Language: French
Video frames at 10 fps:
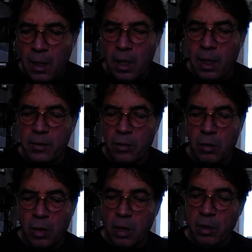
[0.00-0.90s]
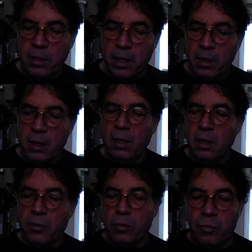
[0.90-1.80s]
Alasco, eh bien,
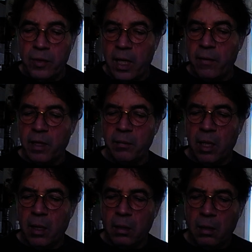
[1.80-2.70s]
veux-tu venir avec moi